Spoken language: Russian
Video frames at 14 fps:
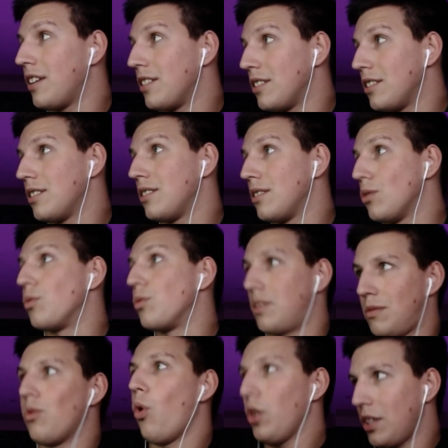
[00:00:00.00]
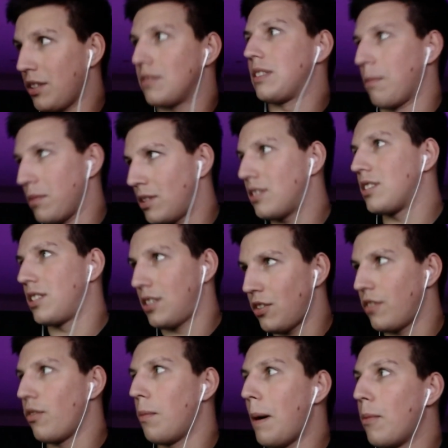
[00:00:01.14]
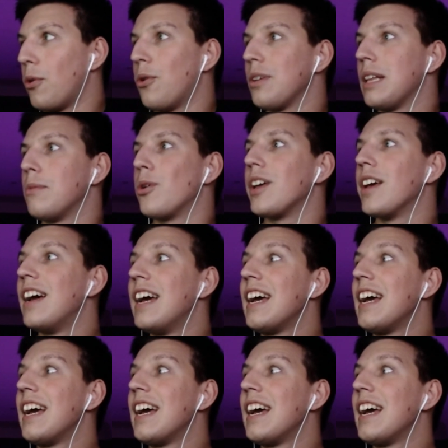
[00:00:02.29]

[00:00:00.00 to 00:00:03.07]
Э, ну, он там с его мамой уходит домой.